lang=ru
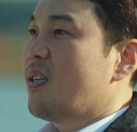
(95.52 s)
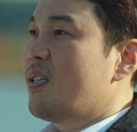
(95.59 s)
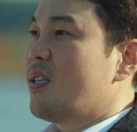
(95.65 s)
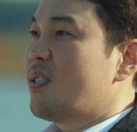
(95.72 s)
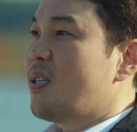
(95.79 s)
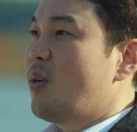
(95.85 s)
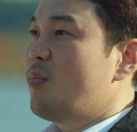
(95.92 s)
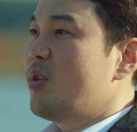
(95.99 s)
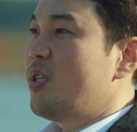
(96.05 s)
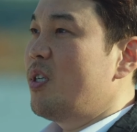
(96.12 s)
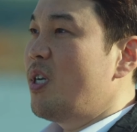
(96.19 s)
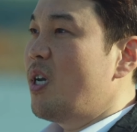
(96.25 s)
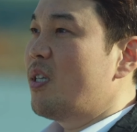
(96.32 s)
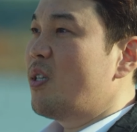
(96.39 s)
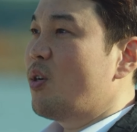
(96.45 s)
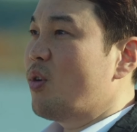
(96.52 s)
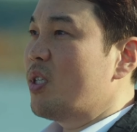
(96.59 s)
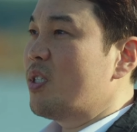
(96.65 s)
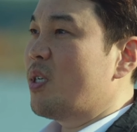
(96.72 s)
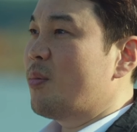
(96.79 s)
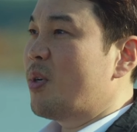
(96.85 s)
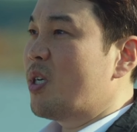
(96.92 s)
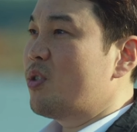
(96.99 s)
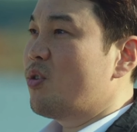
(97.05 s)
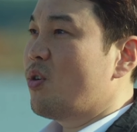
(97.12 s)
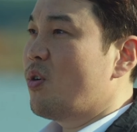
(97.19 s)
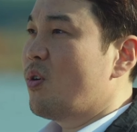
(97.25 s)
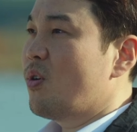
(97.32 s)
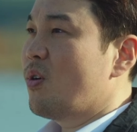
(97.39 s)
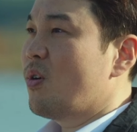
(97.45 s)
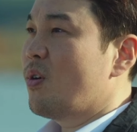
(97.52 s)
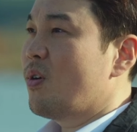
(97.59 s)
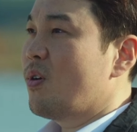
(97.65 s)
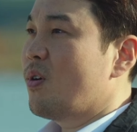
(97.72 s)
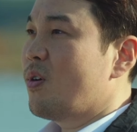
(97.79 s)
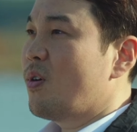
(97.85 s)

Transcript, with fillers: посмел утверждать, что понимаю его.